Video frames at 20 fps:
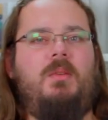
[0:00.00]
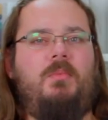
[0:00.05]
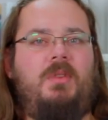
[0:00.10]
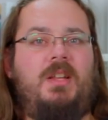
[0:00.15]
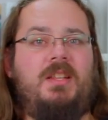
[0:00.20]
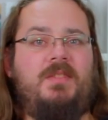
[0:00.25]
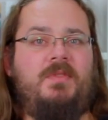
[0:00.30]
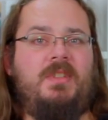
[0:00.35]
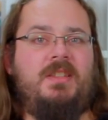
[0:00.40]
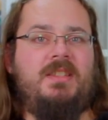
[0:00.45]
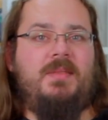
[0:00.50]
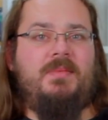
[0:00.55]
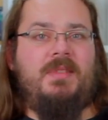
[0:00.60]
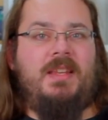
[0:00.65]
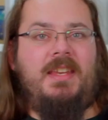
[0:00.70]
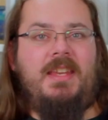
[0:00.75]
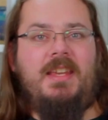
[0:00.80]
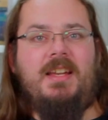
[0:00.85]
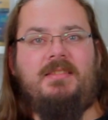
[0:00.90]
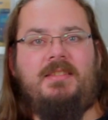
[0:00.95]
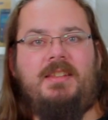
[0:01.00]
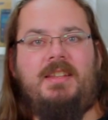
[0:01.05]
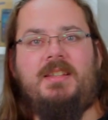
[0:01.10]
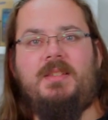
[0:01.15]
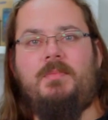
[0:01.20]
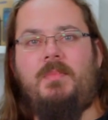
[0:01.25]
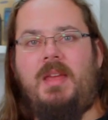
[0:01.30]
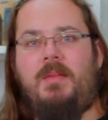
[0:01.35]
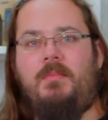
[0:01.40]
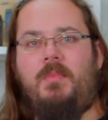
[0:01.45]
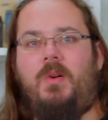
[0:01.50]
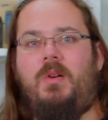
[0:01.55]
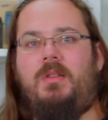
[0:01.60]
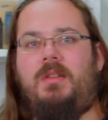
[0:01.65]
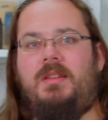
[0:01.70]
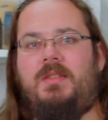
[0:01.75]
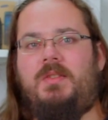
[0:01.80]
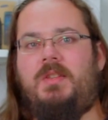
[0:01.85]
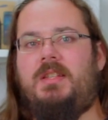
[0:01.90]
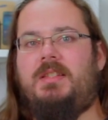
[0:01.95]
Platz findet selbst ein EATX Mainboard,
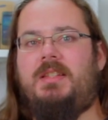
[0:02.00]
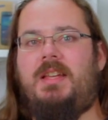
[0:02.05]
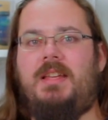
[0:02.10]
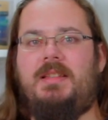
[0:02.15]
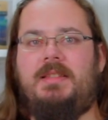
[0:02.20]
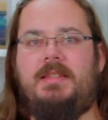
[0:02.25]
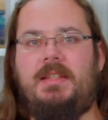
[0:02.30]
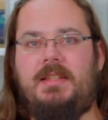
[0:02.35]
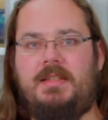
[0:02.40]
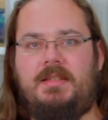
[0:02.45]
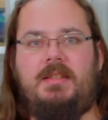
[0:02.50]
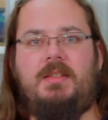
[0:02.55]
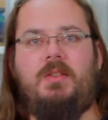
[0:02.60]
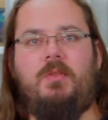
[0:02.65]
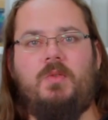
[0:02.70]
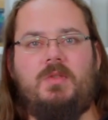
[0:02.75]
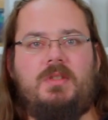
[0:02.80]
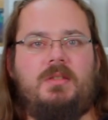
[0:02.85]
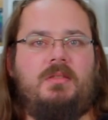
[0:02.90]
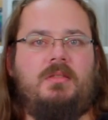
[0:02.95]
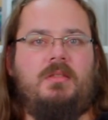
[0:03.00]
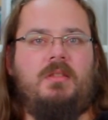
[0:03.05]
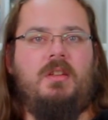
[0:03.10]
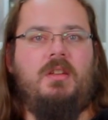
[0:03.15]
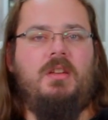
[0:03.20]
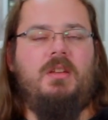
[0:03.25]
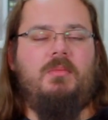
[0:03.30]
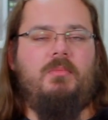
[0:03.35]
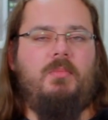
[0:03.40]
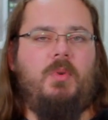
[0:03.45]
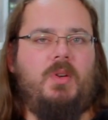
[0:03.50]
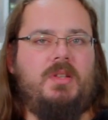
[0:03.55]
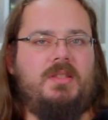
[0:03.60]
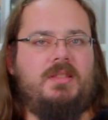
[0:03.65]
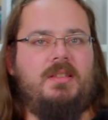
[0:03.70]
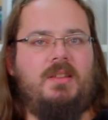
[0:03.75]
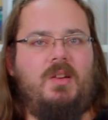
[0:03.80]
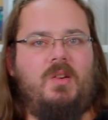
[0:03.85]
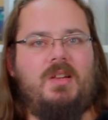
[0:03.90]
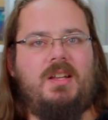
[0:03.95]
also das heißt, richtig große Boards
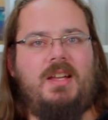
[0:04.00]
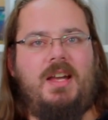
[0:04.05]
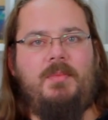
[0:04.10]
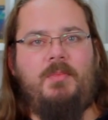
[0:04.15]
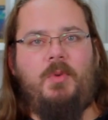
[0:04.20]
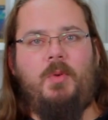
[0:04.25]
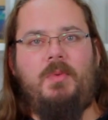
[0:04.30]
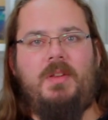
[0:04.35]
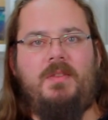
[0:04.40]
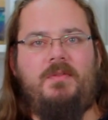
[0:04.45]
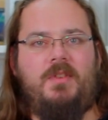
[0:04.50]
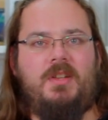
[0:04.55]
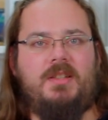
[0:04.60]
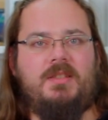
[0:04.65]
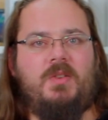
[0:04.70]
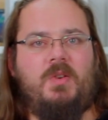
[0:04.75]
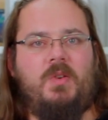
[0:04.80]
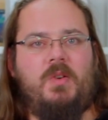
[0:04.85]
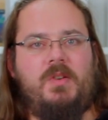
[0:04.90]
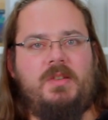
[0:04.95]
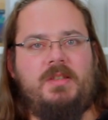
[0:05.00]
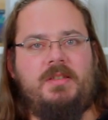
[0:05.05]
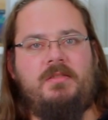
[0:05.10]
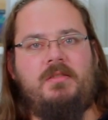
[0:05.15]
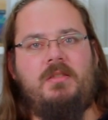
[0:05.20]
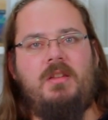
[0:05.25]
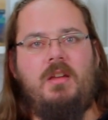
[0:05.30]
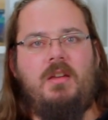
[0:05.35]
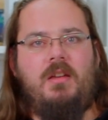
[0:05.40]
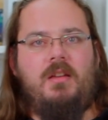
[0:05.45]
sind auch kein Problem für das Gehäuse.